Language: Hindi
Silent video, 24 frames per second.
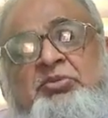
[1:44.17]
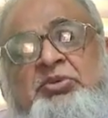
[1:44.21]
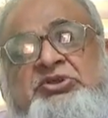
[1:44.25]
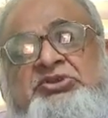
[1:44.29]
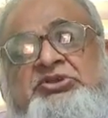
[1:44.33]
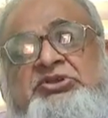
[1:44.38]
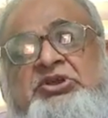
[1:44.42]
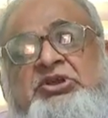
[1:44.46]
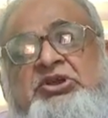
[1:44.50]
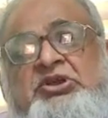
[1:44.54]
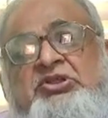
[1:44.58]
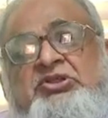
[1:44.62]
हर
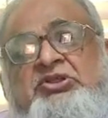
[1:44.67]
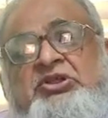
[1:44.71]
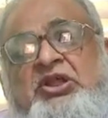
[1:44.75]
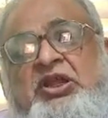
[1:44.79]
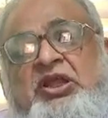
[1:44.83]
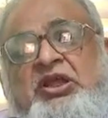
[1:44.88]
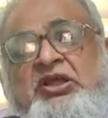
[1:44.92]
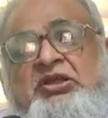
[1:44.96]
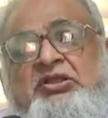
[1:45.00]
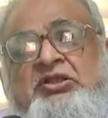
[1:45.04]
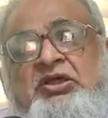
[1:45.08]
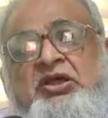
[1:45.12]
बच्चे की
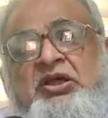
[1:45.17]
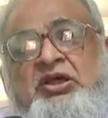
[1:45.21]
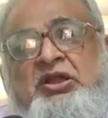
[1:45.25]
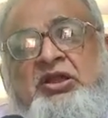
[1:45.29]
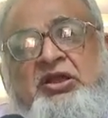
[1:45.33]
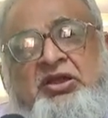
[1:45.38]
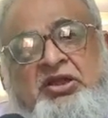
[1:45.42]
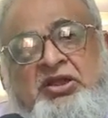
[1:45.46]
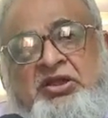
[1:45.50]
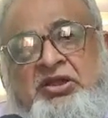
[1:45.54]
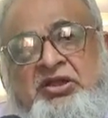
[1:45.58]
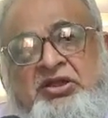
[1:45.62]
सलाहियत
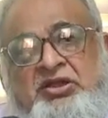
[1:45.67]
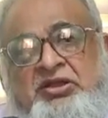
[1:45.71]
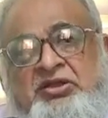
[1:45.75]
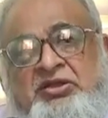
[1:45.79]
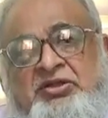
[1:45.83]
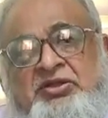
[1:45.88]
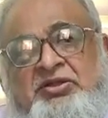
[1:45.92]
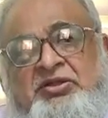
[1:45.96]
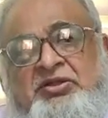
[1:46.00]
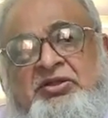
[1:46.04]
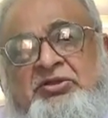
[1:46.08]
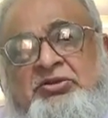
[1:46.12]
अलग रखी
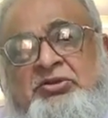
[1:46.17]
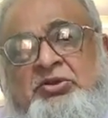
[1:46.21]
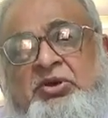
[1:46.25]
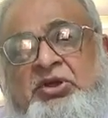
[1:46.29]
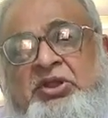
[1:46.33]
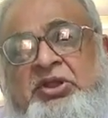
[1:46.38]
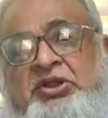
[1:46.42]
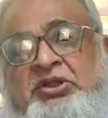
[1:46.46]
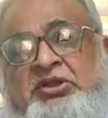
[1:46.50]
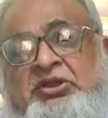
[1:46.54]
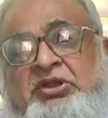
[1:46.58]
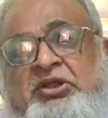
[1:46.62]
तो
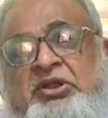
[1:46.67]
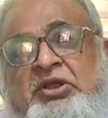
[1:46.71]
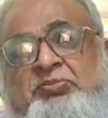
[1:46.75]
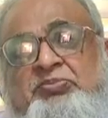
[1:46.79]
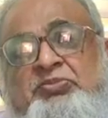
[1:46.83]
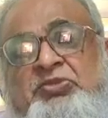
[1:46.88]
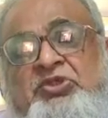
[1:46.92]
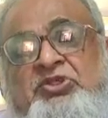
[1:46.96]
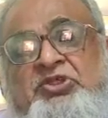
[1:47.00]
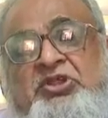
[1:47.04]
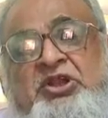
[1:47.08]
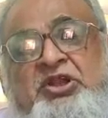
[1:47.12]
हर एक ने
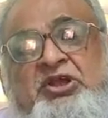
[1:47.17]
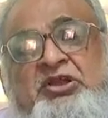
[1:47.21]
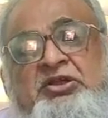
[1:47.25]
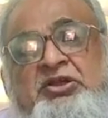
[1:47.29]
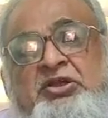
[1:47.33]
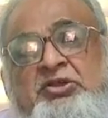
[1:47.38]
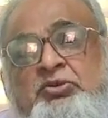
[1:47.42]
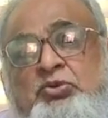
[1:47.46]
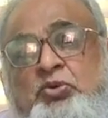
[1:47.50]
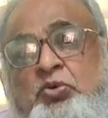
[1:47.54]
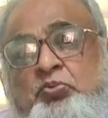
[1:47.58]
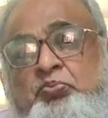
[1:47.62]
अपनी
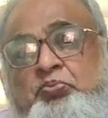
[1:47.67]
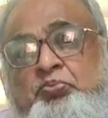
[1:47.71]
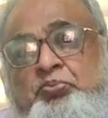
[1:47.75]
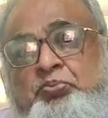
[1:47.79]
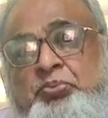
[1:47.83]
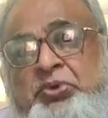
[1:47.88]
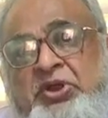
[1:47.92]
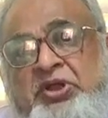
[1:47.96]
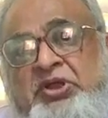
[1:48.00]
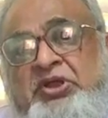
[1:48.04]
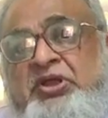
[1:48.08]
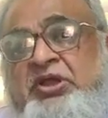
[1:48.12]
सलाहियत को
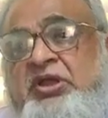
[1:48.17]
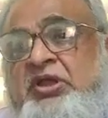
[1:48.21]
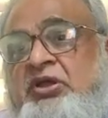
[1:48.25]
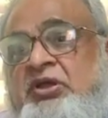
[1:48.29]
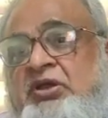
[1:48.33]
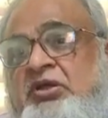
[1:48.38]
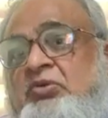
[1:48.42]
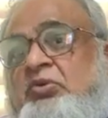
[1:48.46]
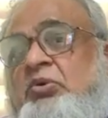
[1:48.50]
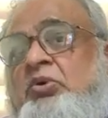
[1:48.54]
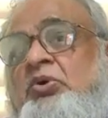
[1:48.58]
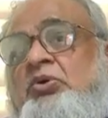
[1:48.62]
परख के
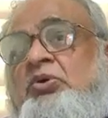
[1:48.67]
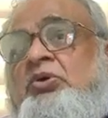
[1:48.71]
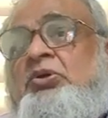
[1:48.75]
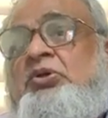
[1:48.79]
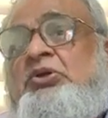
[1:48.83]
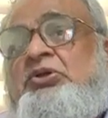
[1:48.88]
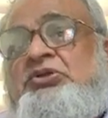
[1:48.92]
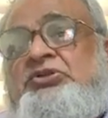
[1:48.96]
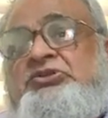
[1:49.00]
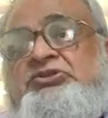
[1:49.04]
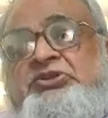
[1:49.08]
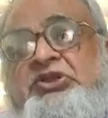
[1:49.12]
अगर वो
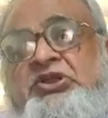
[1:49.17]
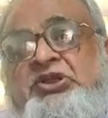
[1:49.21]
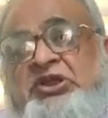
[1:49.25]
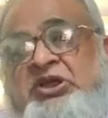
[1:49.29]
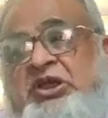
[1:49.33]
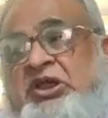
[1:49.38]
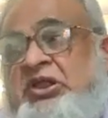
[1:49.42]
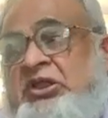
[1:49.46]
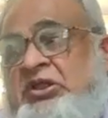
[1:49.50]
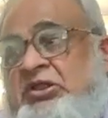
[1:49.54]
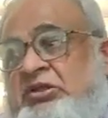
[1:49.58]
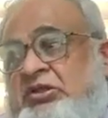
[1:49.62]

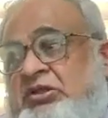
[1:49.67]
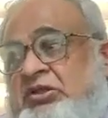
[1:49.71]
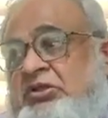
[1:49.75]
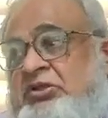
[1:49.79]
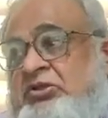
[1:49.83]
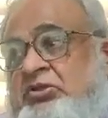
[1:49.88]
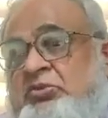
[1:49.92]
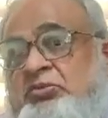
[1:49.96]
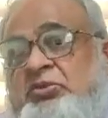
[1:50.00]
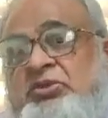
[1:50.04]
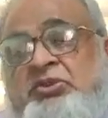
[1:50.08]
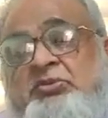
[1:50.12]
स्टडी करे
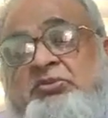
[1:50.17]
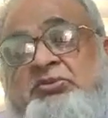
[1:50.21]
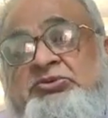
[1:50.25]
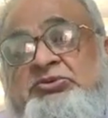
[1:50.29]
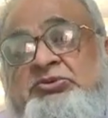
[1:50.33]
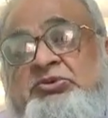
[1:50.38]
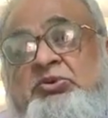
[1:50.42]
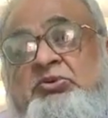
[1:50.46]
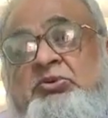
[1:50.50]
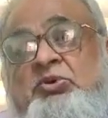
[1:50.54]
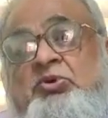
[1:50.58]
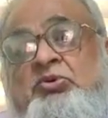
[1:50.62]
तो मैं
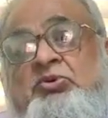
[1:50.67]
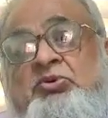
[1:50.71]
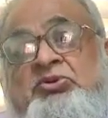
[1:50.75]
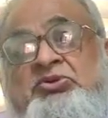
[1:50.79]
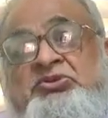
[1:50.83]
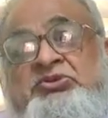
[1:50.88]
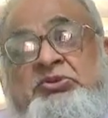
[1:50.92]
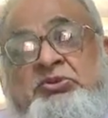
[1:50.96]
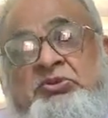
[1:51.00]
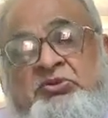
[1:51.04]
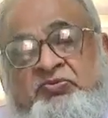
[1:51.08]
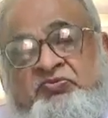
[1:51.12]
समझता हूँ
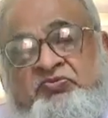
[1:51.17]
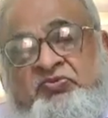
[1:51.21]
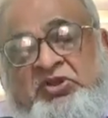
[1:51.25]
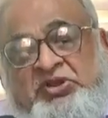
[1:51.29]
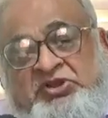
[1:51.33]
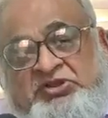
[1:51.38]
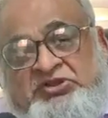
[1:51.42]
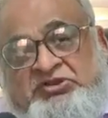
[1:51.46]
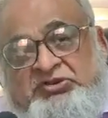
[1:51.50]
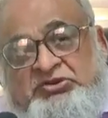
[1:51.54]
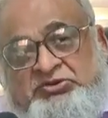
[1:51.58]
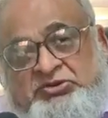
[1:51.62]
और
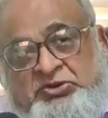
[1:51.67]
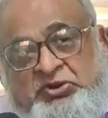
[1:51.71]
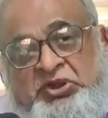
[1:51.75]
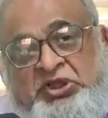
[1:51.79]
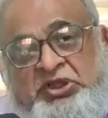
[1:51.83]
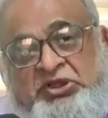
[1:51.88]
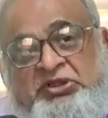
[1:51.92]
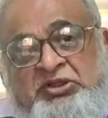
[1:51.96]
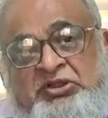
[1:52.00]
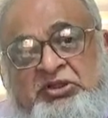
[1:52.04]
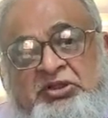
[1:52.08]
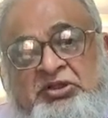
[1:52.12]
फील्ड
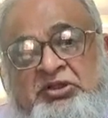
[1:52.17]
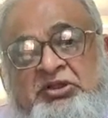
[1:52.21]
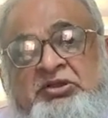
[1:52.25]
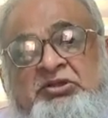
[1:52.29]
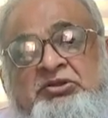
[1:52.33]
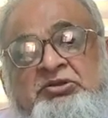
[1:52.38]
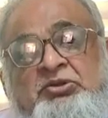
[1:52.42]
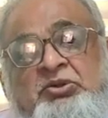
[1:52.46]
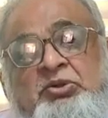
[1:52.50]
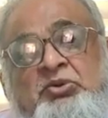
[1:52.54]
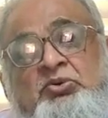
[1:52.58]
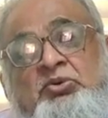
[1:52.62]
चुने
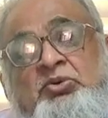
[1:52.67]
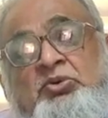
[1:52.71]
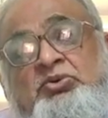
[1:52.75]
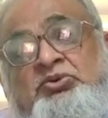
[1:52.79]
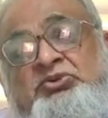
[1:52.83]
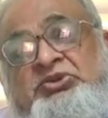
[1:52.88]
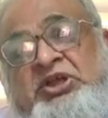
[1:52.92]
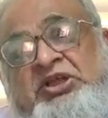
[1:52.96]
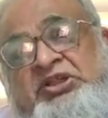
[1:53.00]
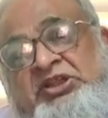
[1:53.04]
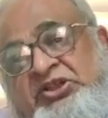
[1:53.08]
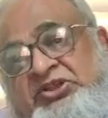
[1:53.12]
तो वो
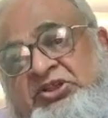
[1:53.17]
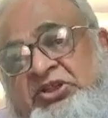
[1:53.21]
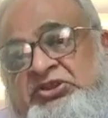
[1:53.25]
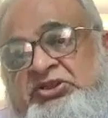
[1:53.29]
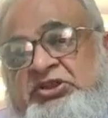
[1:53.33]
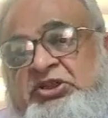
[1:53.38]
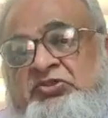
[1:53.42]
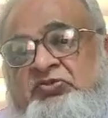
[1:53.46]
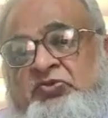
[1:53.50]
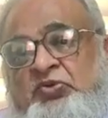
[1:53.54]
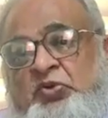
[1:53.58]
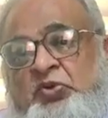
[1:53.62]
ज़्यादा
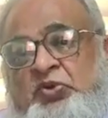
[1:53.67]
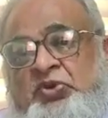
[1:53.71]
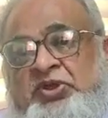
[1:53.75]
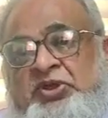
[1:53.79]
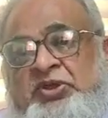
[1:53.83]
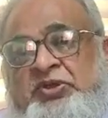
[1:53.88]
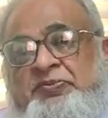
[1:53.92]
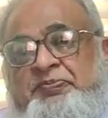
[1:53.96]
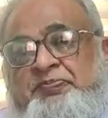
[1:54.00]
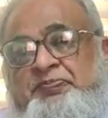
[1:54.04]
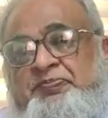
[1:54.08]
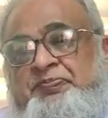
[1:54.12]
सक्सेसफुल
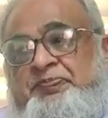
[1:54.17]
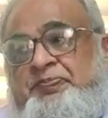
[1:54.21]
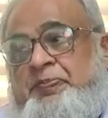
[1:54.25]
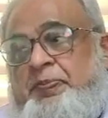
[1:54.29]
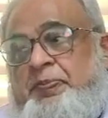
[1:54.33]
होंगे